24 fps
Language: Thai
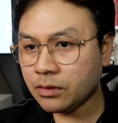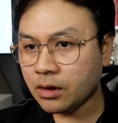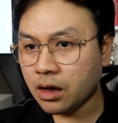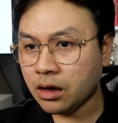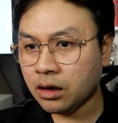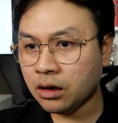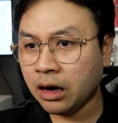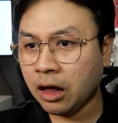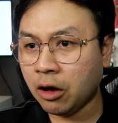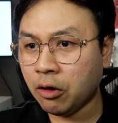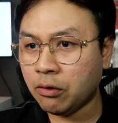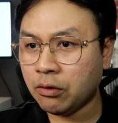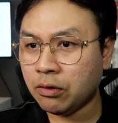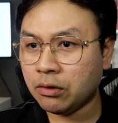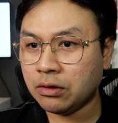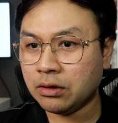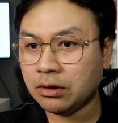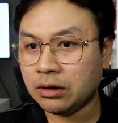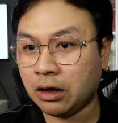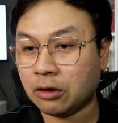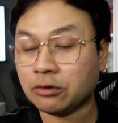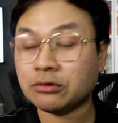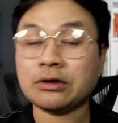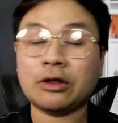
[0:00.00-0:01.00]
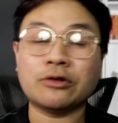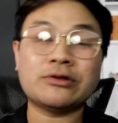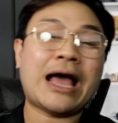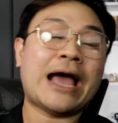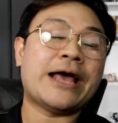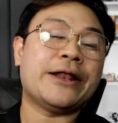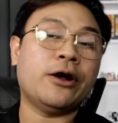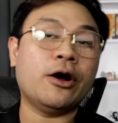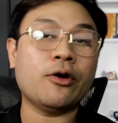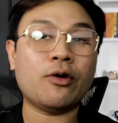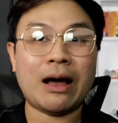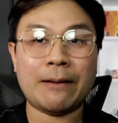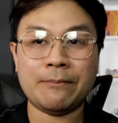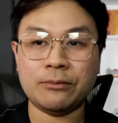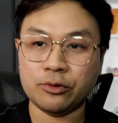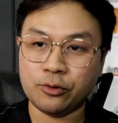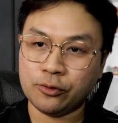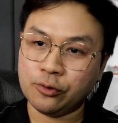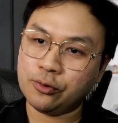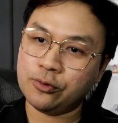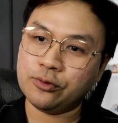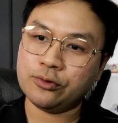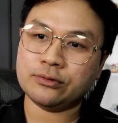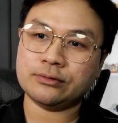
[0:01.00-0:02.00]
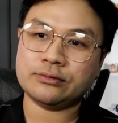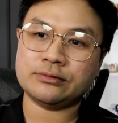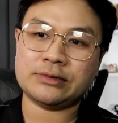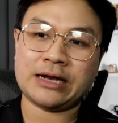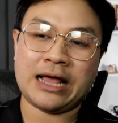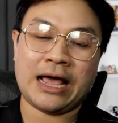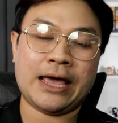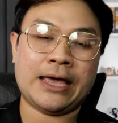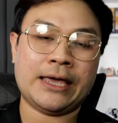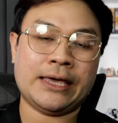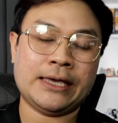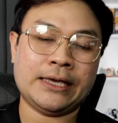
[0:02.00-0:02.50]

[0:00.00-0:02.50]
เราเราเราถ่ายทอดความรู้ใน